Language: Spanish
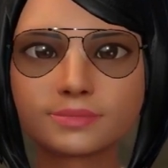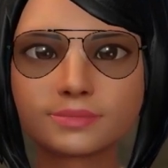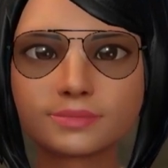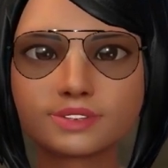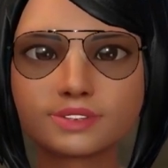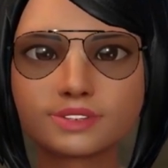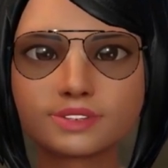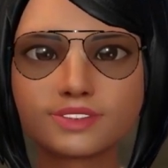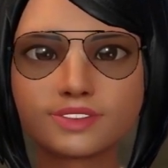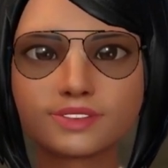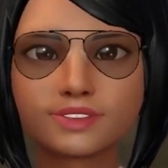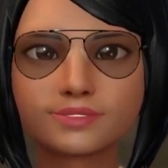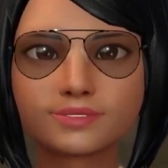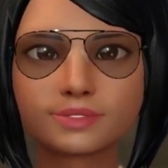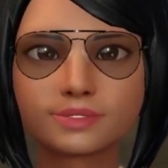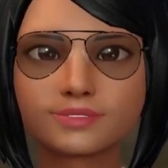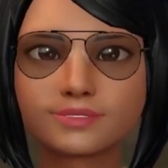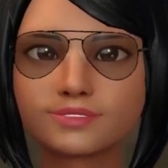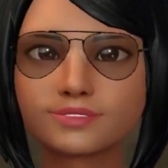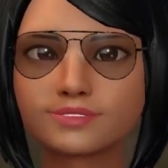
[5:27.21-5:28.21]
El dinero
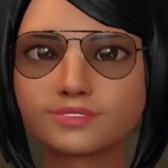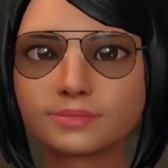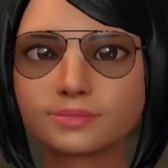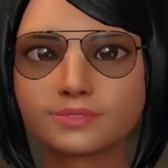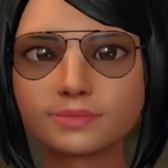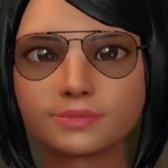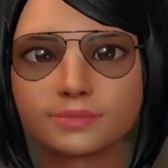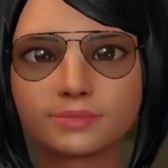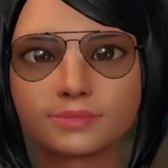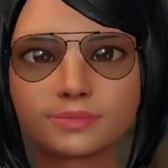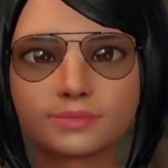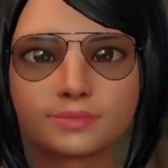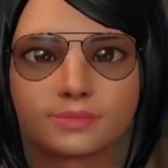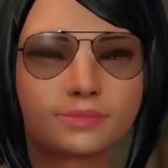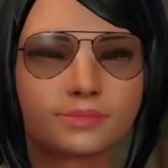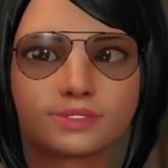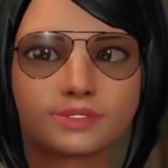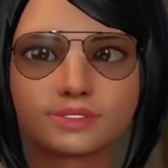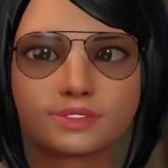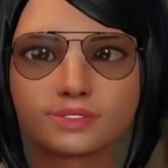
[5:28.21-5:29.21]
está allí.
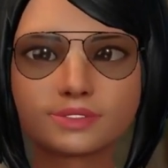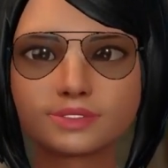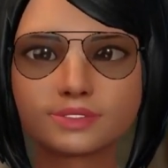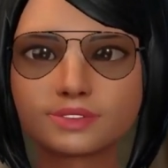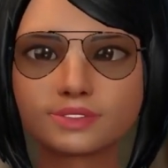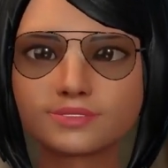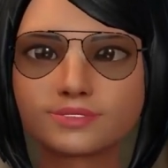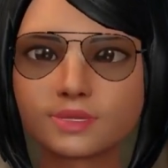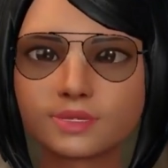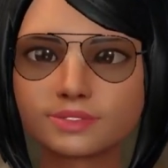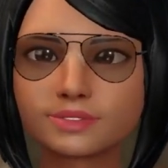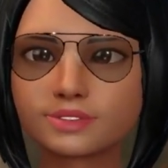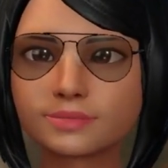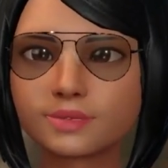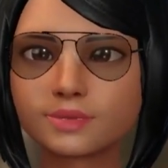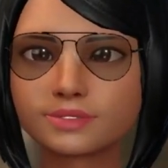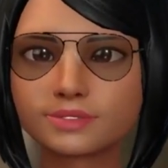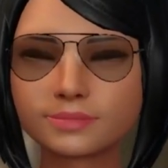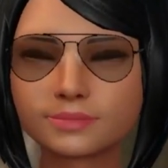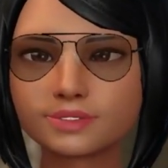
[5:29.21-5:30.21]
Las cuentas están
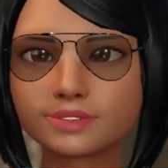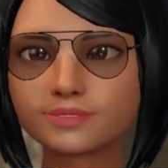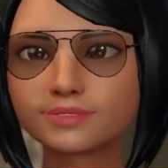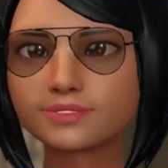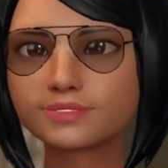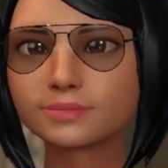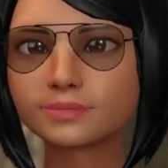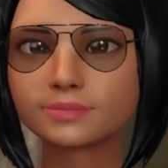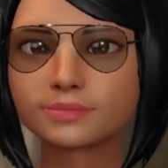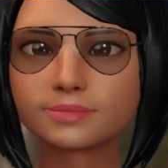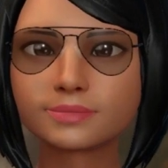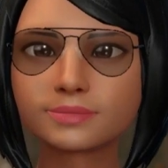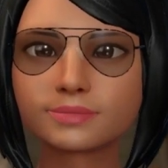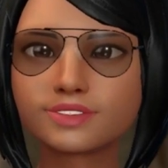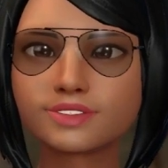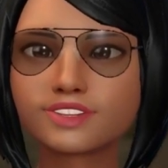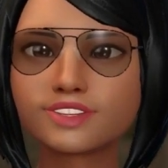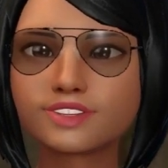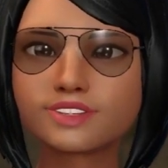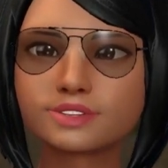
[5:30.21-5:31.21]
equilibradas,
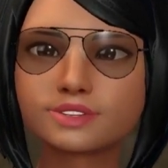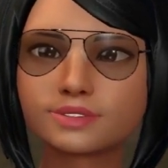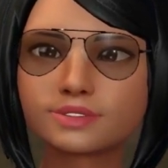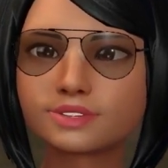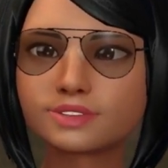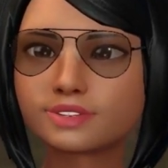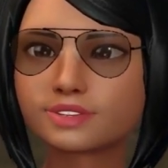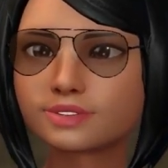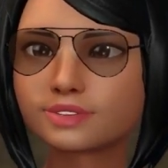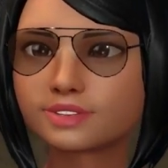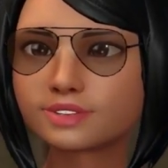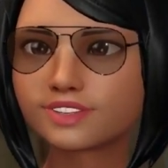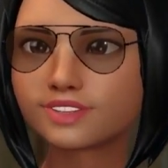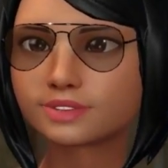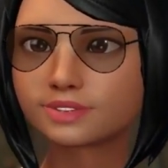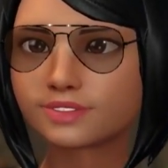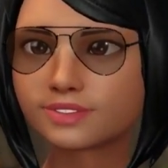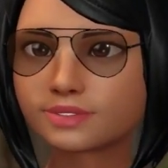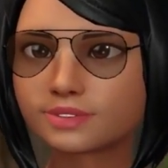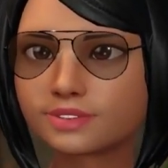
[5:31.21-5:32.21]
pero la asignación
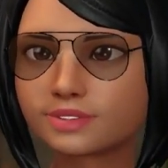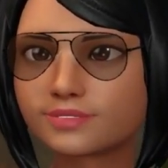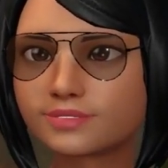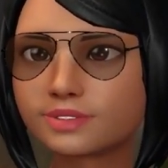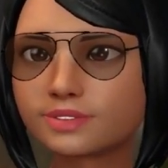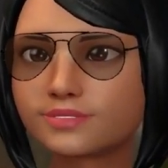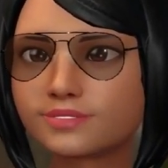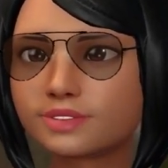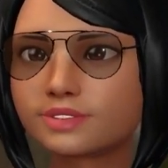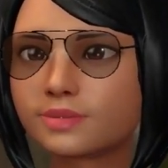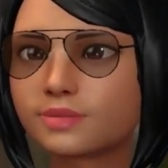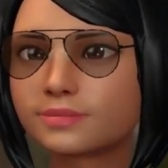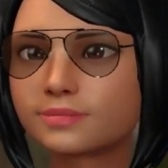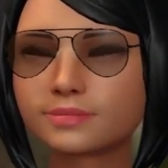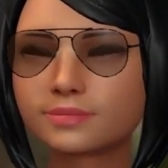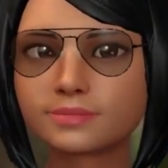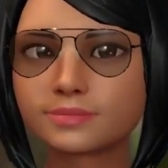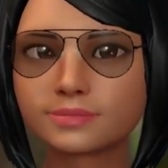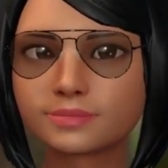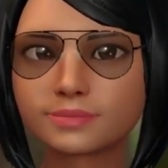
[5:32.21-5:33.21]
es un desastre,
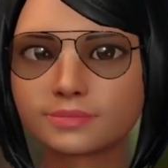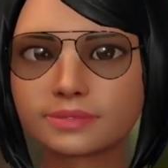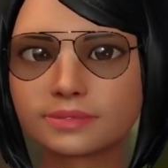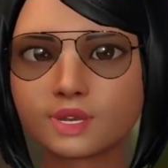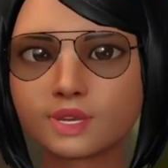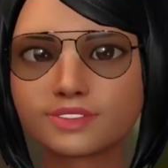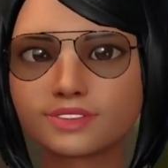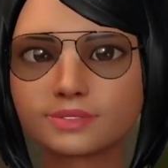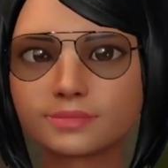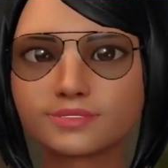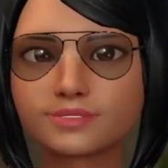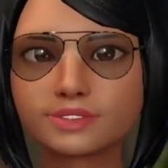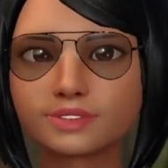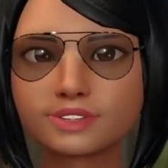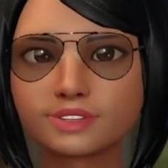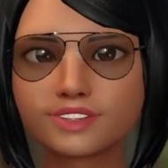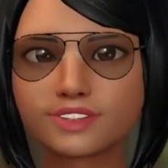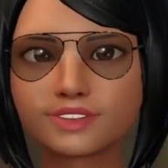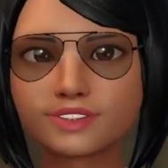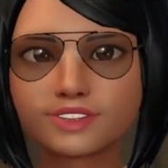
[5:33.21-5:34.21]
lo que hace que
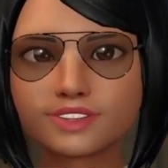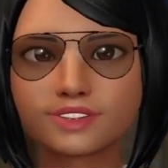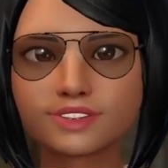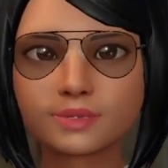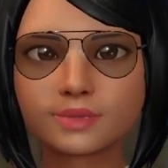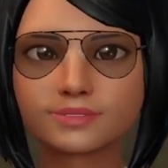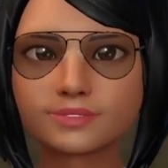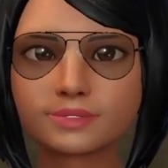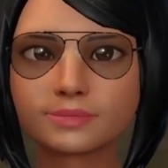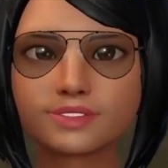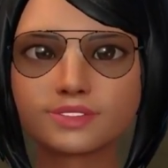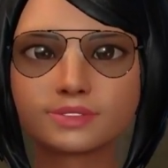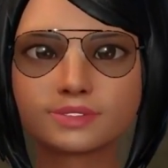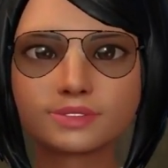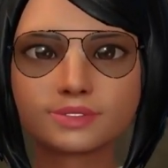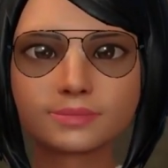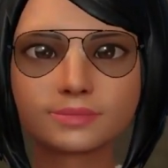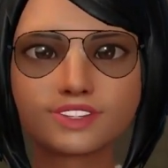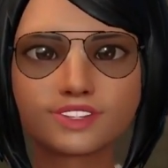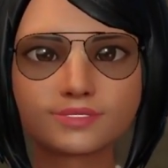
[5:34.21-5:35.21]
sea bastante
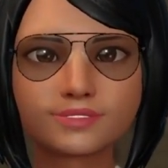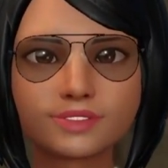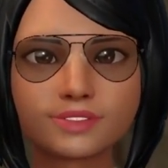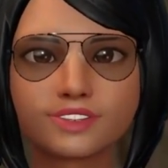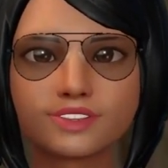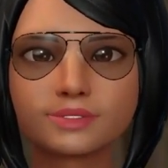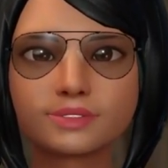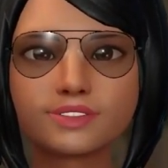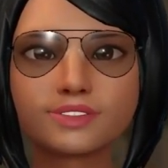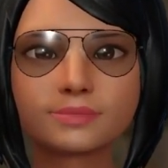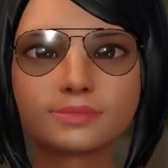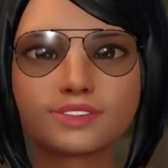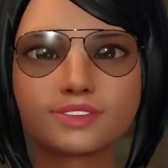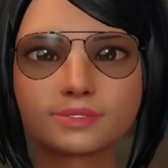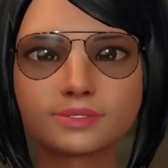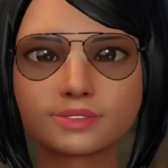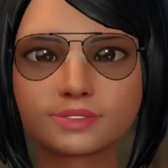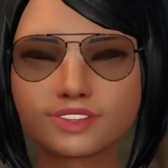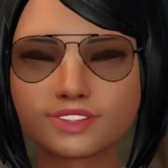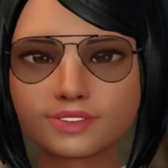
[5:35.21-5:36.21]
difícil comparar nuestro
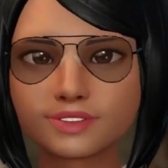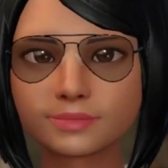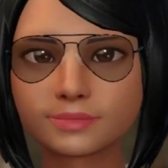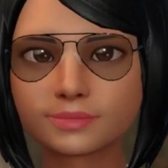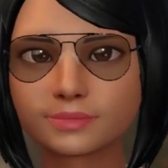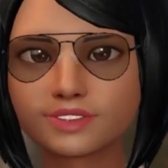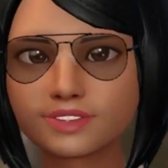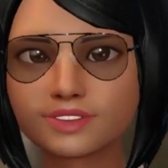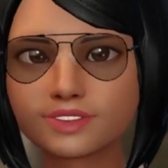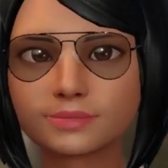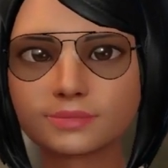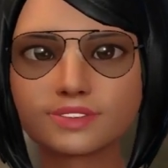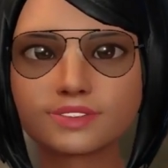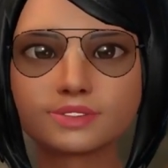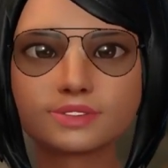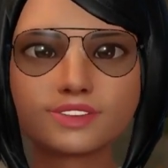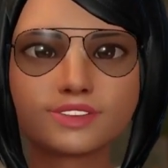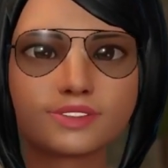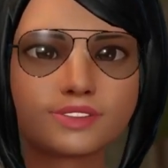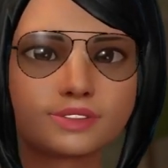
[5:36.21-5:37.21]
estado actual con
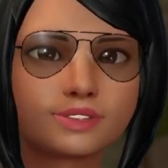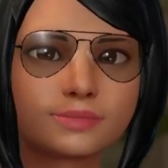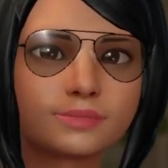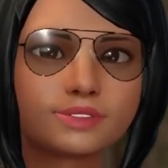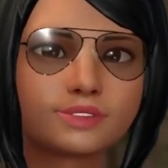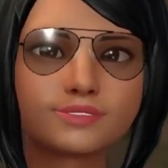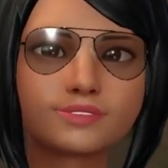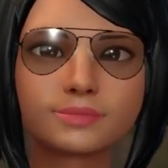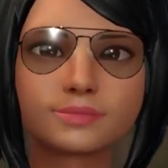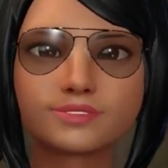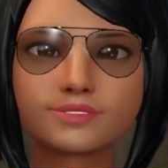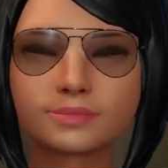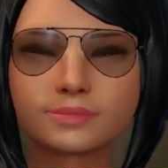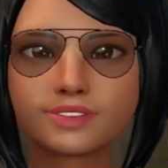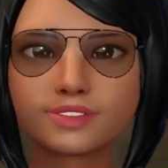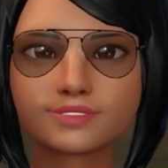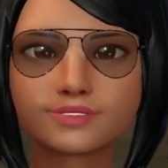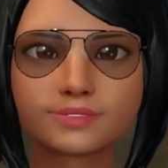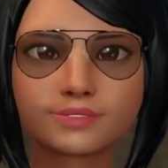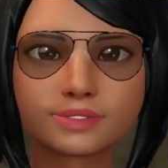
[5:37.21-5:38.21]
áreas
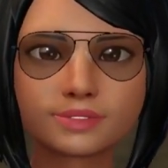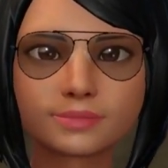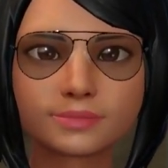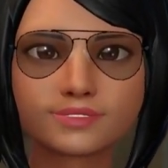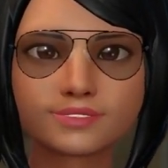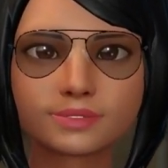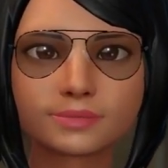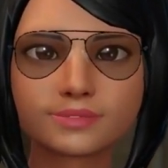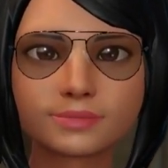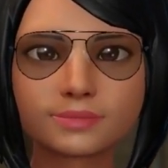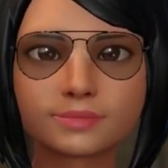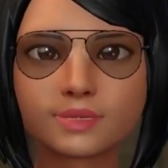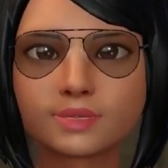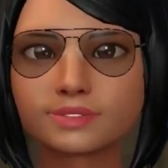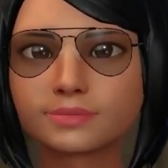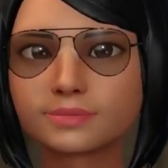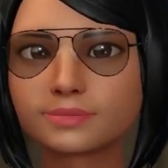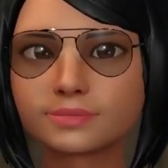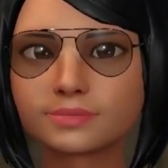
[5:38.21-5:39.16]
presupuestarias específicas.